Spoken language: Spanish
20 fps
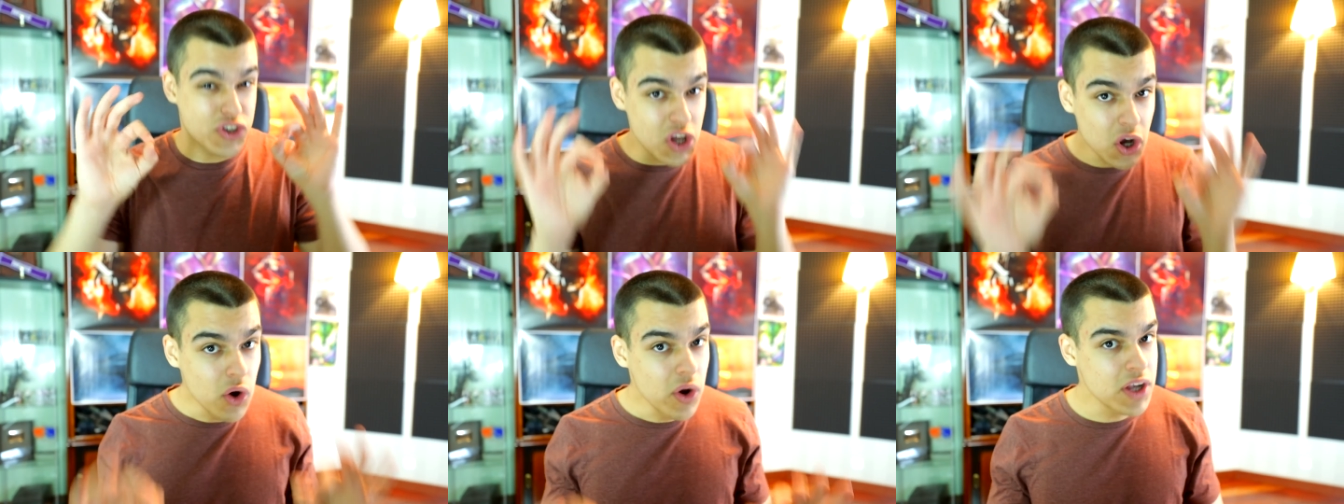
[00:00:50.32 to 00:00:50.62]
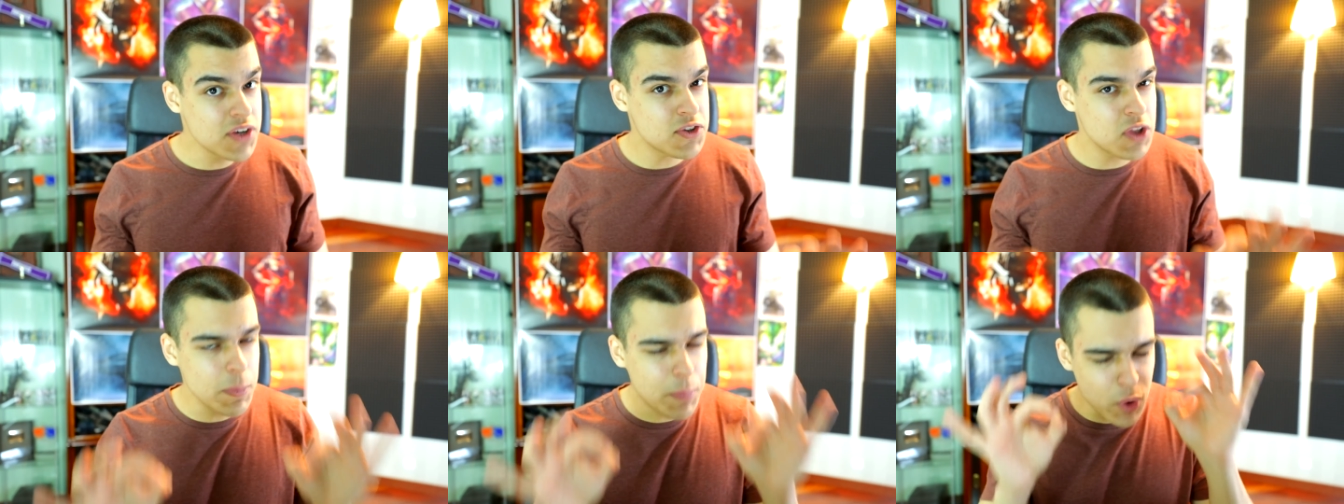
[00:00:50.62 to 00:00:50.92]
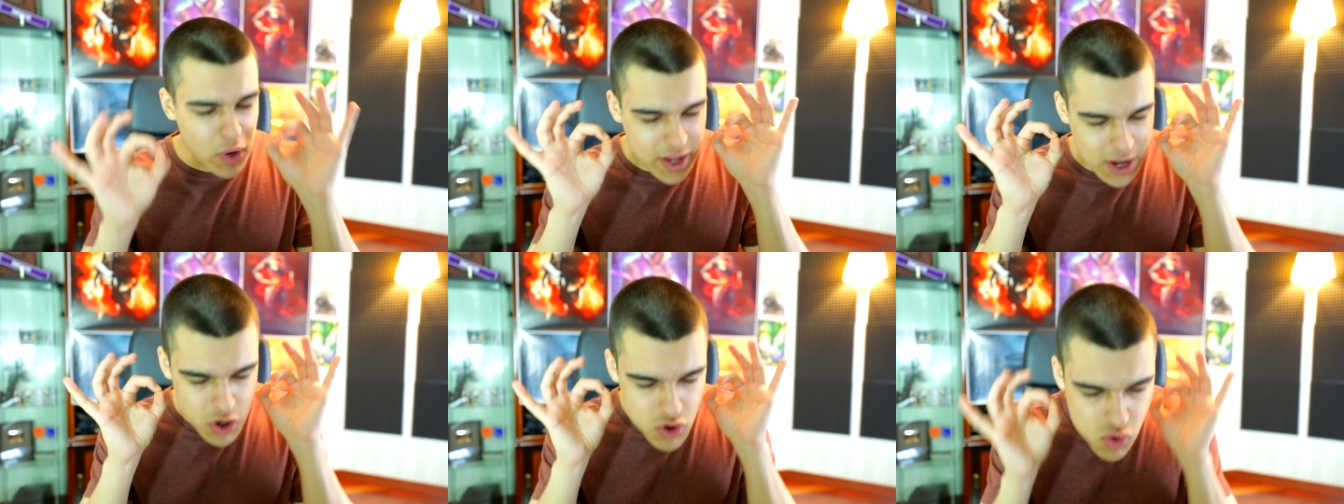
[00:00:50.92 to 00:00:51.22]
Y os digo esto
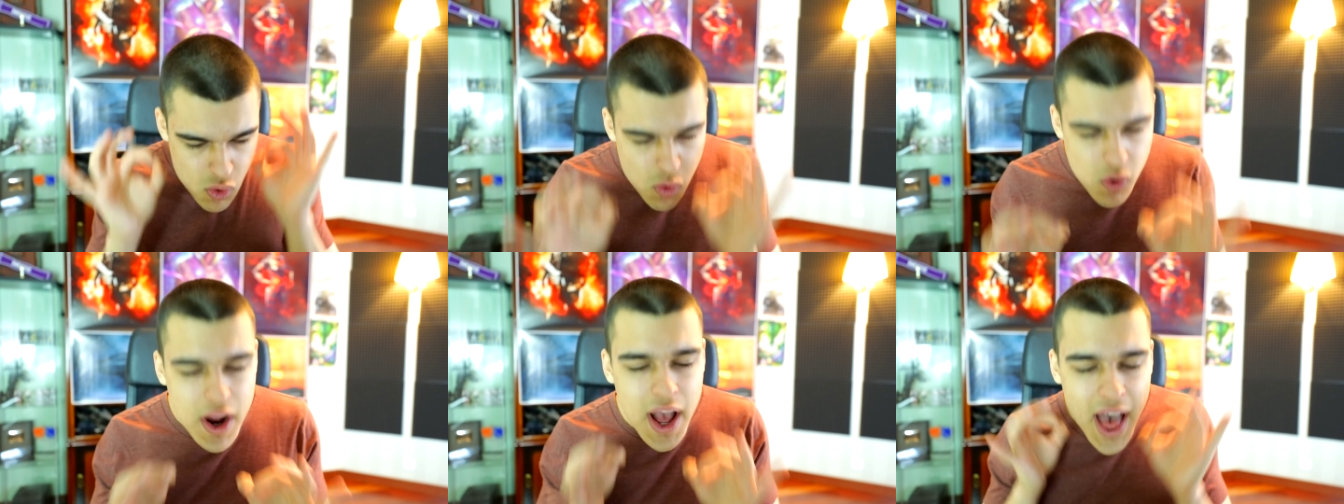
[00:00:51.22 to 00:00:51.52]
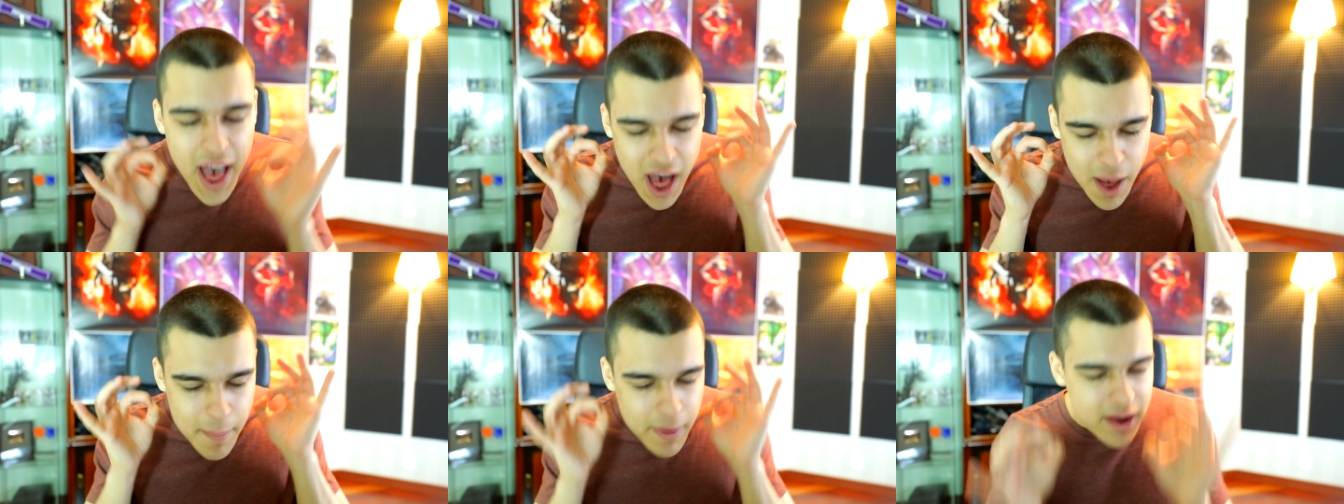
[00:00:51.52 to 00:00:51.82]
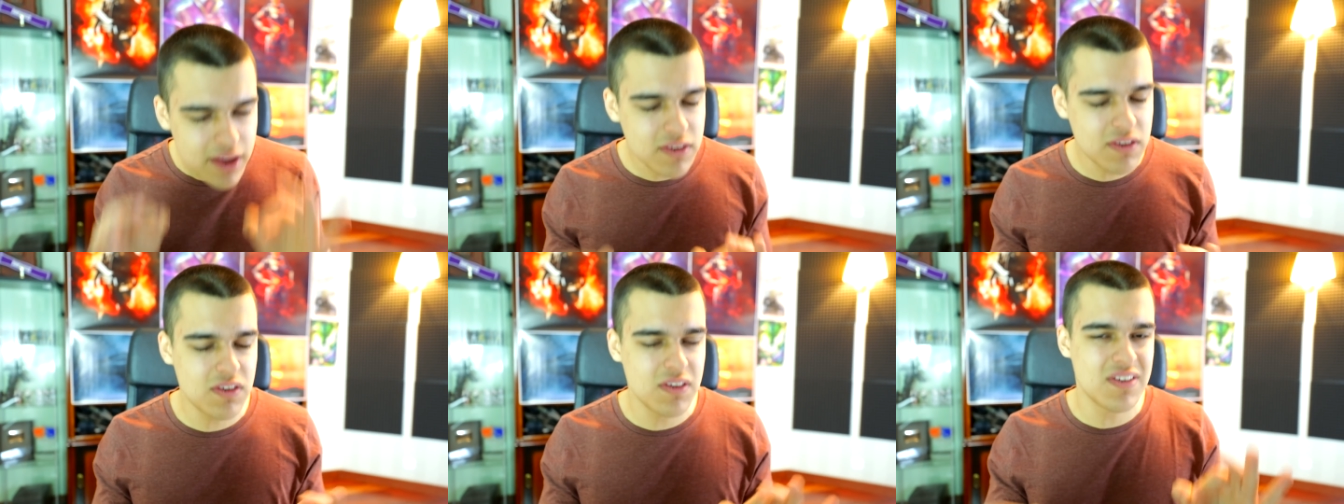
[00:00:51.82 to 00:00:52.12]
porque nunca
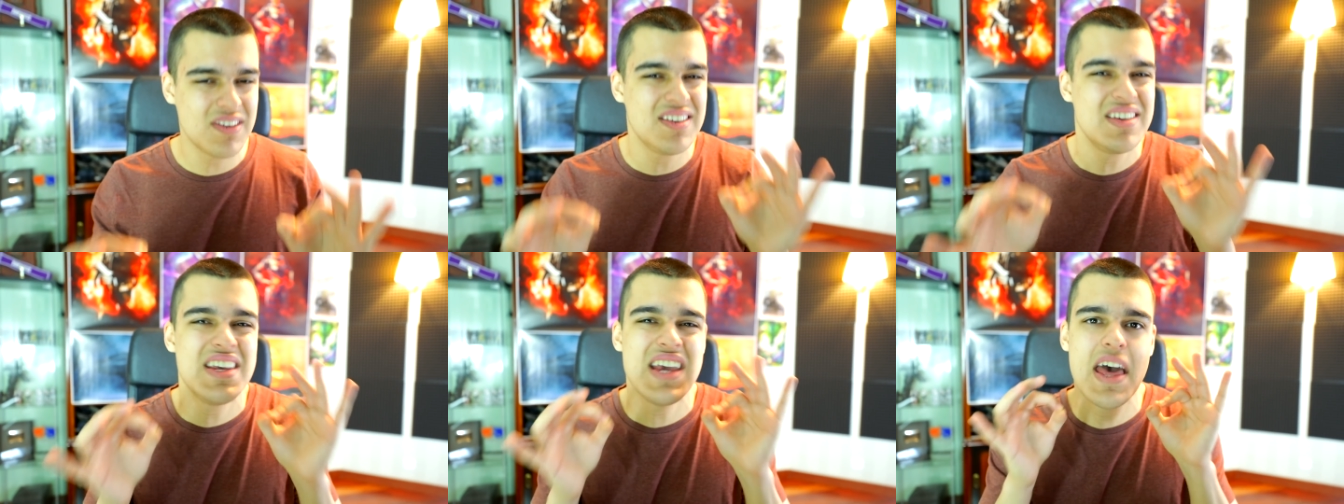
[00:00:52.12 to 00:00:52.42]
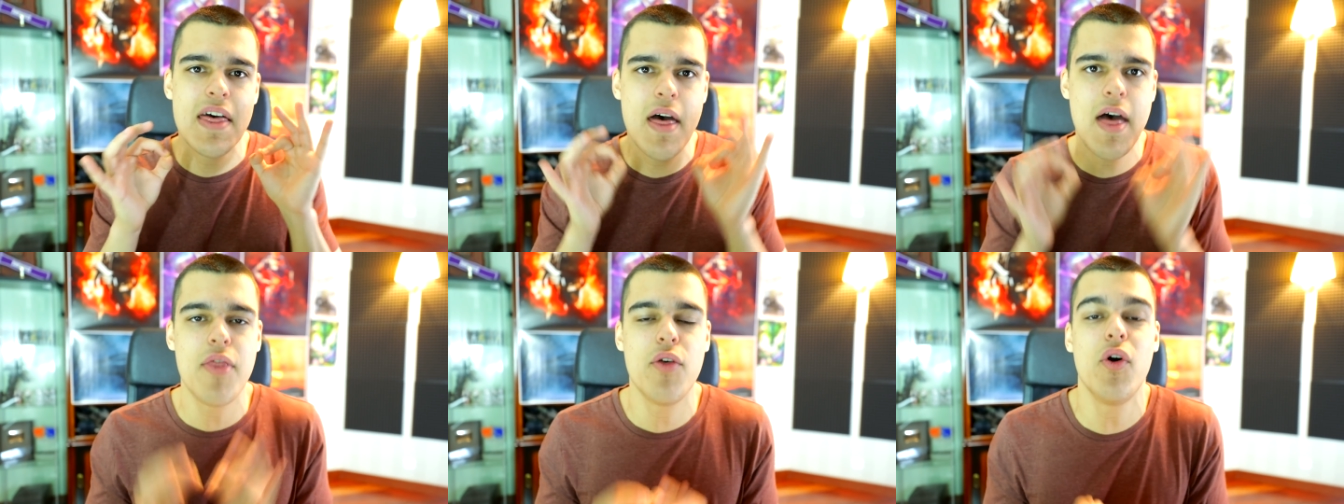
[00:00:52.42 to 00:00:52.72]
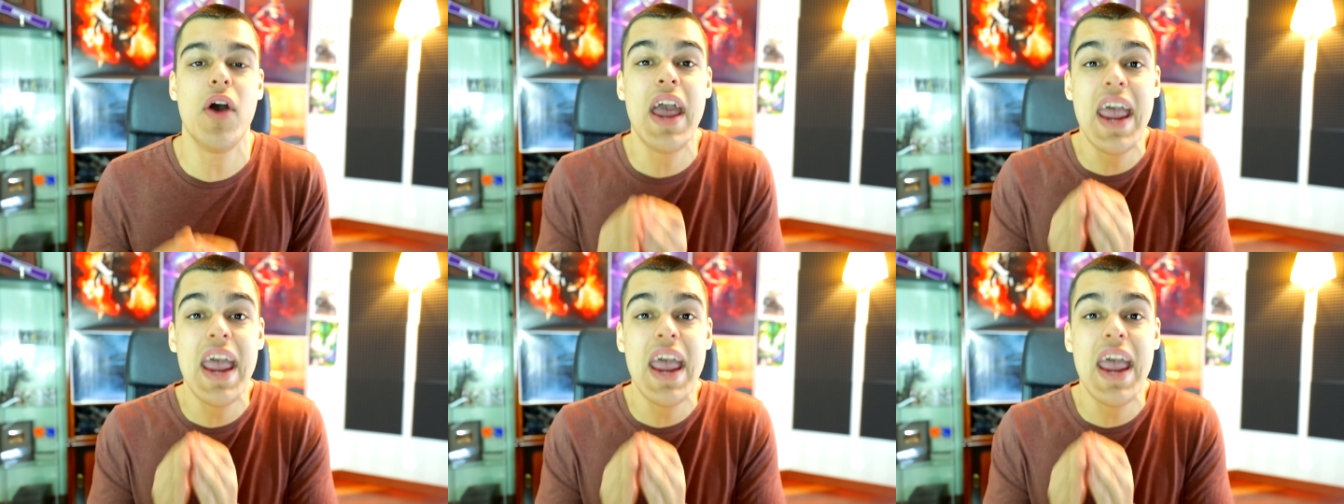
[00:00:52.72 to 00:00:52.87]
jamás se ha dado